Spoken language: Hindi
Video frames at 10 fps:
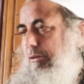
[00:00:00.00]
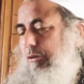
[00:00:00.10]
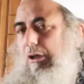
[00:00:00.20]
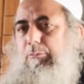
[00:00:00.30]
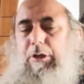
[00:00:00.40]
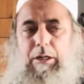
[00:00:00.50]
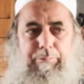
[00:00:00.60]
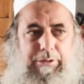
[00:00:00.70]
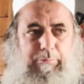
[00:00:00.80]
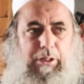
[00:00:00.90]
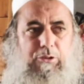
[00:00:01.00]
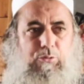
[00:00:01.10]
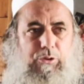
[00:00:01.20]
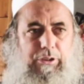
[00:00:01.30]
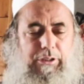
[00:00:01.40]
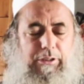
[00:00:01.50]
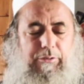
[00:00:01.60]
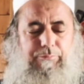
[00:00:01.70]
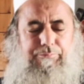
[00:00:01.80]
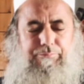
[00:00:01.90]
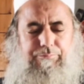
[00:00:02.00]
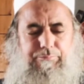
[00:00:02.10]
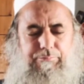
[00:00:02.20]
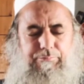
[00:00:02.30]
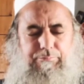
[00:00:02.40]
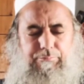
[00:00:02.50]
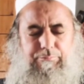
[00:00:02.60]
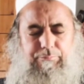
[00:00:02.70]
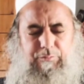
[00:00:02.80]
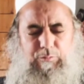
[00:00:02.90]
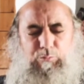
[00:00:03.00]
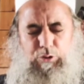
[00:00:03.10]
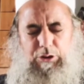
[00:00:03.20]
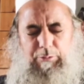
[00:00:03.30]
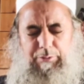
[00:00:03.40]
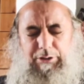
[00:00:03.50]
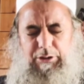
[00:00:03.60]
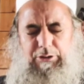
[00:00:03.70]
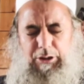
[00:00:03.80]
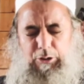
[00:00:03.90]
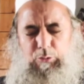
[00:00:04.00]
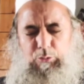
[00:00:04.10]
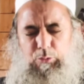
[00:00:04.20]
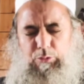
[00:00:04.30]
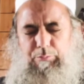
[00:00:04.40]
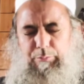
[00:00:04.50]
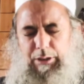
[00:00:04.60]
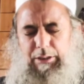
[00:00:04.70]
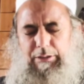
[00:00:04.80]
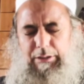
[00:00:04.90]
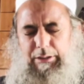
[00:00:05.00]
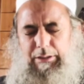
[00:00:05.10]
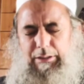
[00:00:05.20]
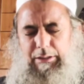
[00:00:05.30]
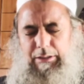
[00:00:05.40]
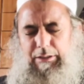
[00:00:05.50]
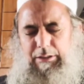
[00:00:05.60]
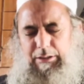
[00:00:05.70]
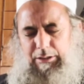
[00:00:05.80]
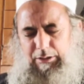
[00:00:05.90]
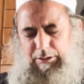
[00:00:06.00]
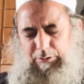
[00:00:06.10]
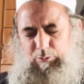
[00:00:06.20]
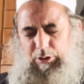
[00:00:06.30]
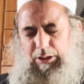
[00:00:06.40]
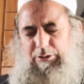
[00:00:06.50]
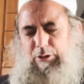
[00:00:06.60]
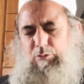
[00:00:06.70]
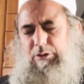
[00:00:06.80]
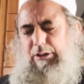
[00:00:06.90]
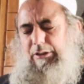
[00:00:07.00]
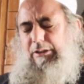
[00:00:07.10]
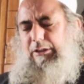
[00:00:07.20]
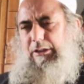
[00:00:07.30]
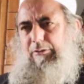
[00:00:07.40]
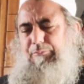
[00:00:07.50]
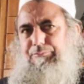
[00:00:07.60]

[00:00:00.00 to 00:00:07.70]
तो हम आपकी बात सुनेंगे मुख्तलिफ इसके शान नज़ुल बयान किए गए हैं खुलासा उसका यही है